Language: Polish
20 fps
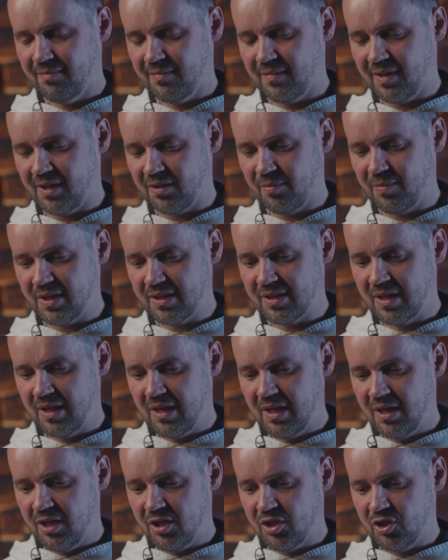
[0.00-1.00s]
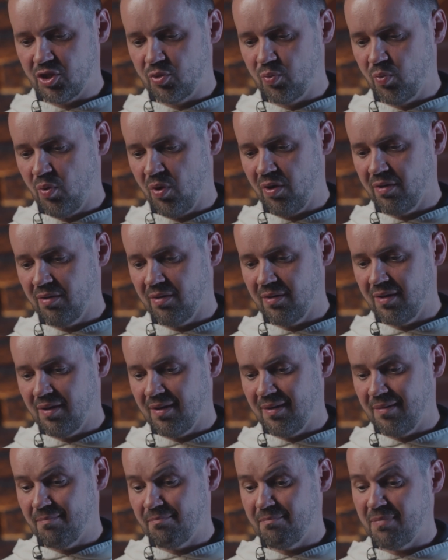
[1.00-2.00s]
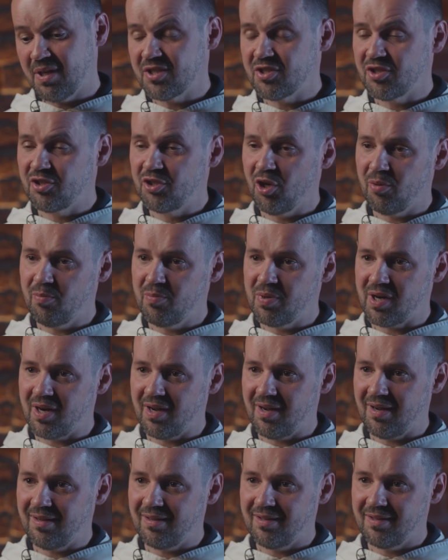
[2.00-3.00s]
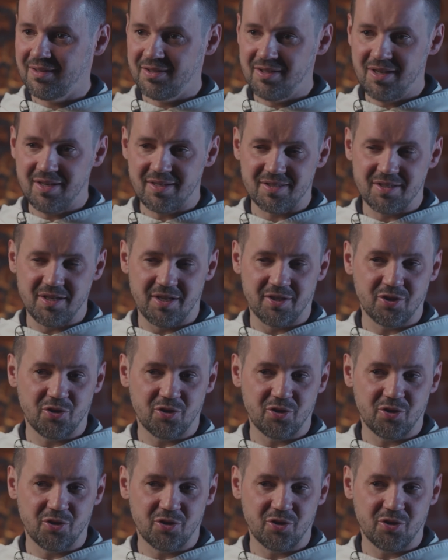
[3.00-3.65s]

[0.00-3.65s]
Natomiast zło bez dobra nie istnieje,